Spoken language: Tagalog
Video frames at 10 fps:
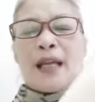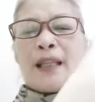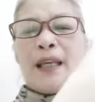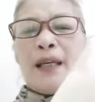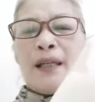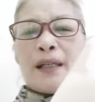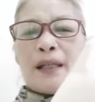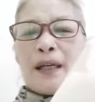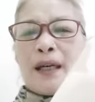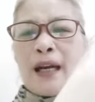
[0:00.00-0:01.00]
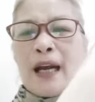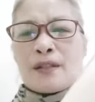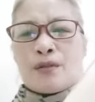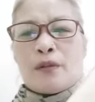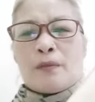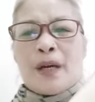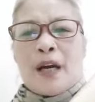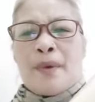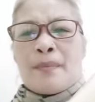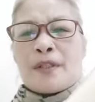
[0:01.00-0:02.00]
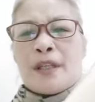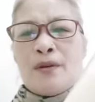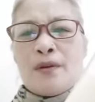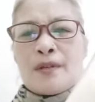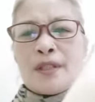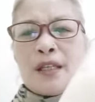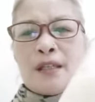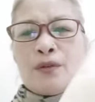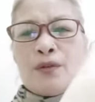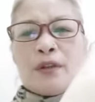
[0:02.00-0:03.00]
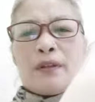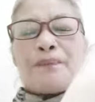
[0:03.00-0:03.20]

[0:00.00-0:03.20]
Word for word: ating rock salt mga mamsi or sea salt.